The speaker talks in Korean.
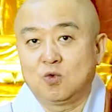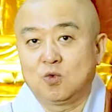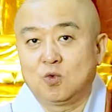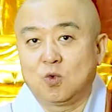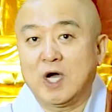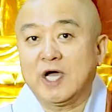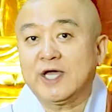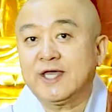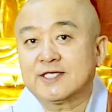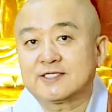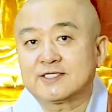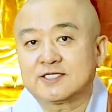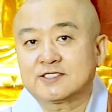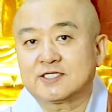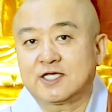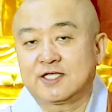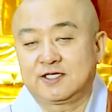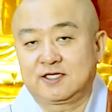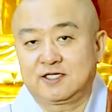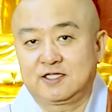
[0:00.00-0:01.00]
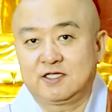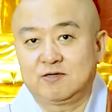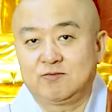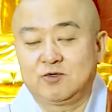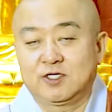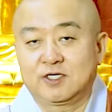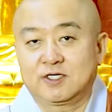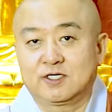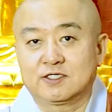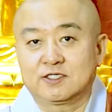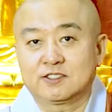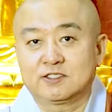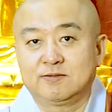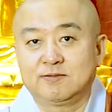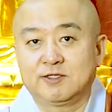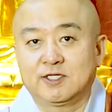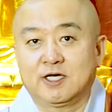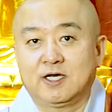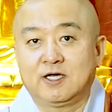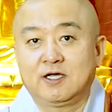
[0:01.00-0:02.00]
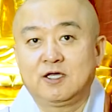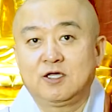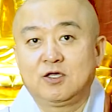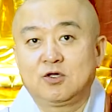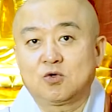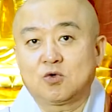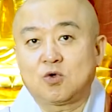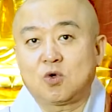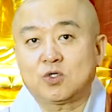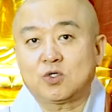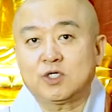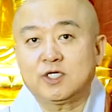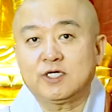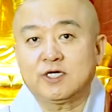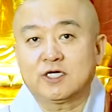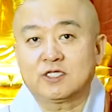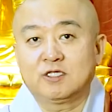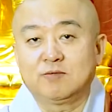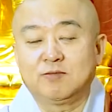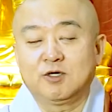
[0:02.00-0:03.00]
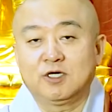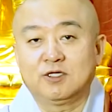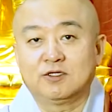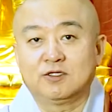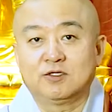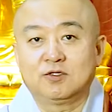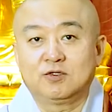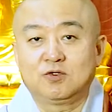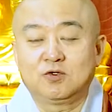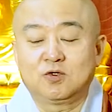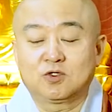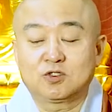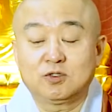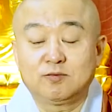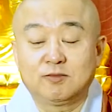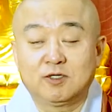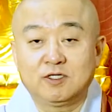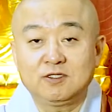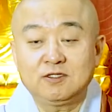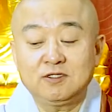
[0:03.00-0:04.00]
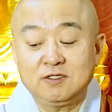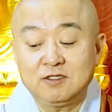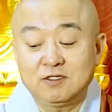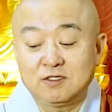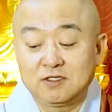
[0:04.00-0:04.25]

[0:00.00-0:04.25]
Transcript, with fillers: 왕의 재산이기 때문에 그렇습니다. 코끼리 같으면 요즘은